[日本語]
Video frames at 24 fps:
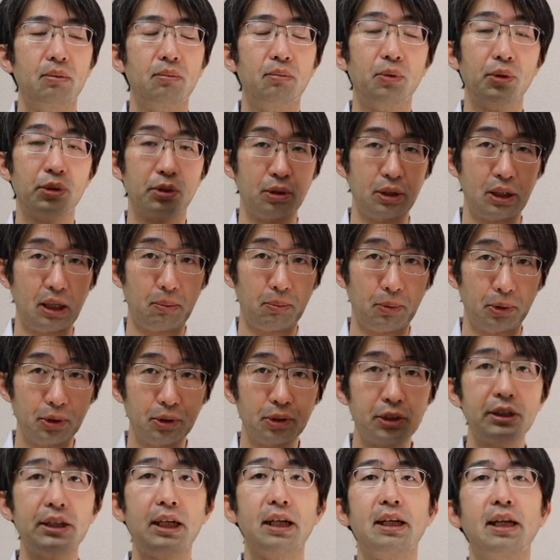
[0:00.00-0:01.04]
元には
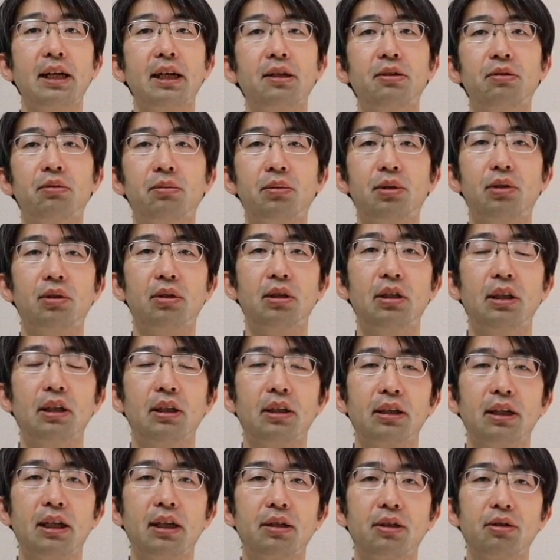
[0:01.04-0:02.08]
戻したけれども
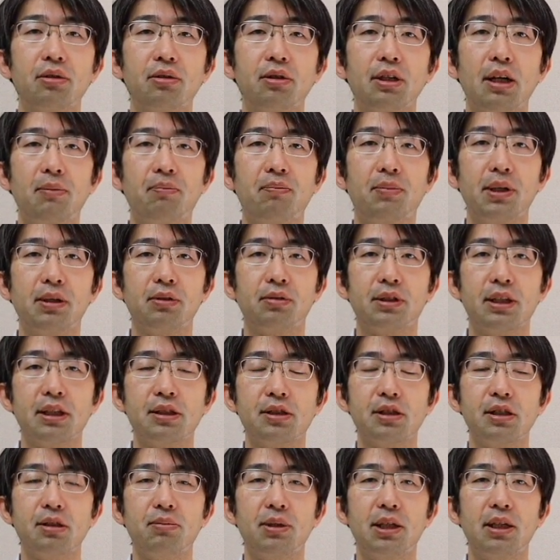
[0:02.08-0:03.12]
結局やっぱりふ
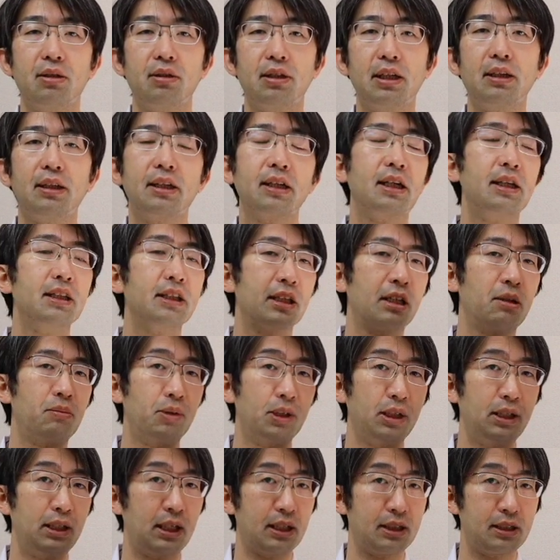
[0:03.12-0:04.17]
たつに見えるねって患者さん
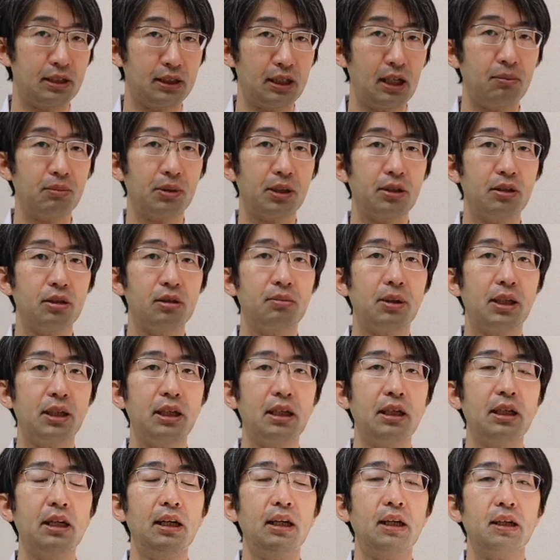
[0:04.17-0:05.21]
もいらっしゃいます。つま
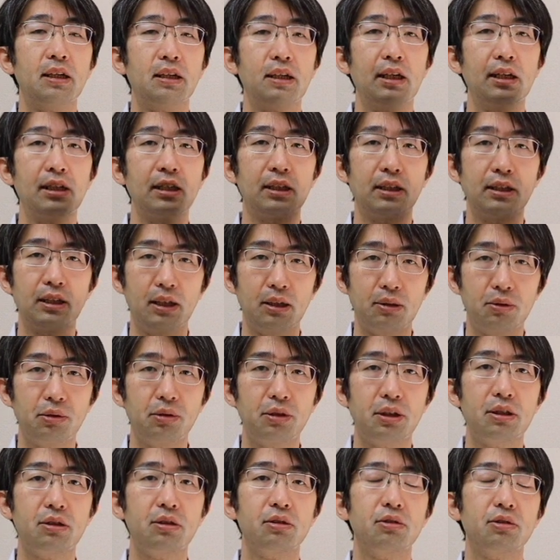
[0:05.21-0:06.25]
り眼窩底
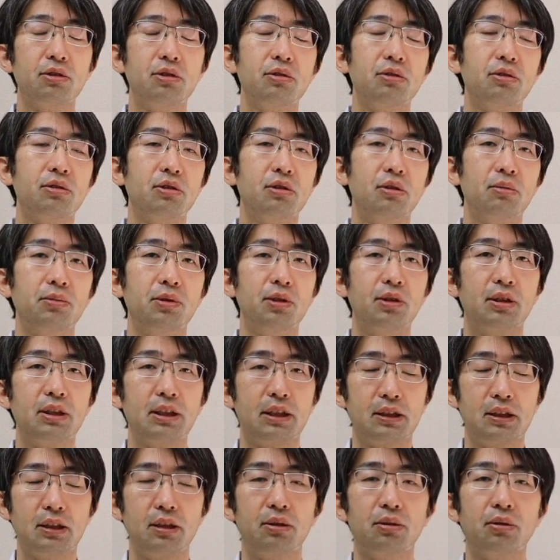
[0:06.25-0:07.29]
骨折の手術の
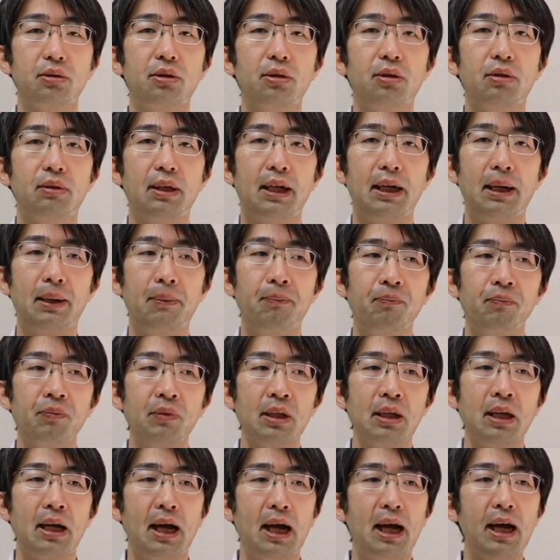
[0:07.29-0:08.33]
難しいところは
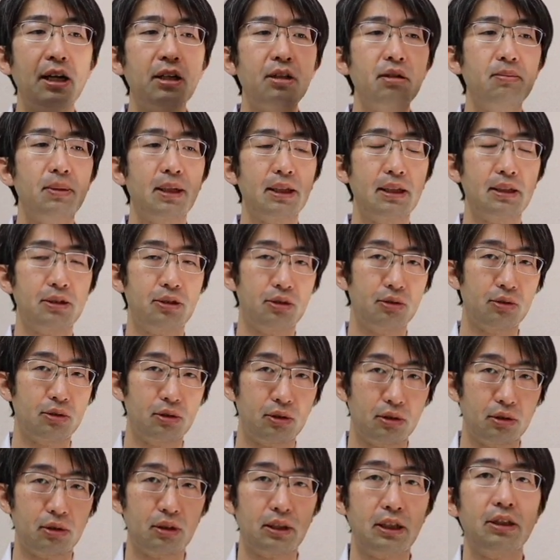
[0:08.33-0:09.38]
あくまで手
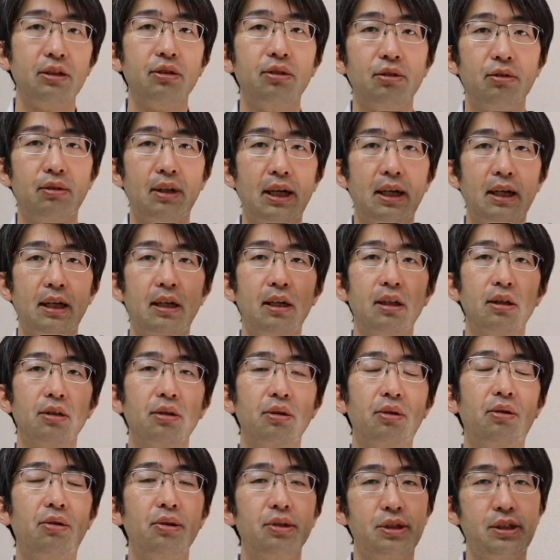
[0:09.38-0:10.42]
術っていうのは
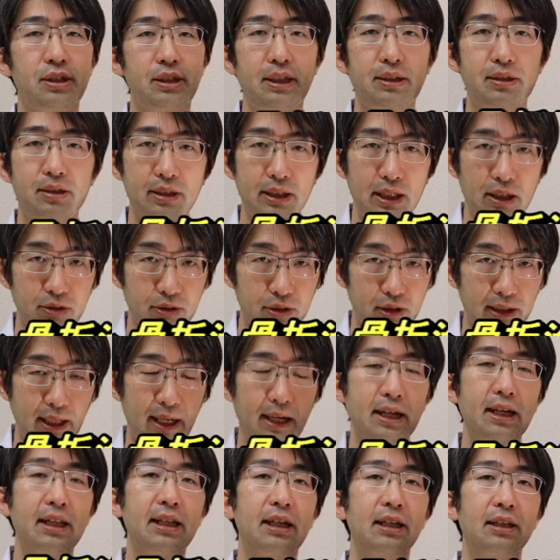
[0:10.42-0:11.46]
骨折治す
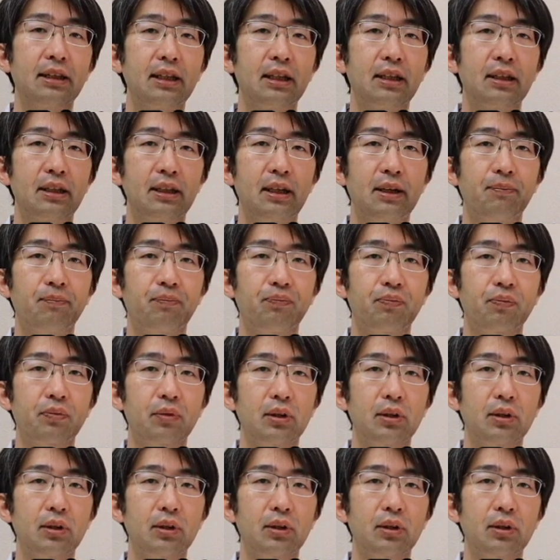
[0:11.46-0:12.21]
だけなんですね。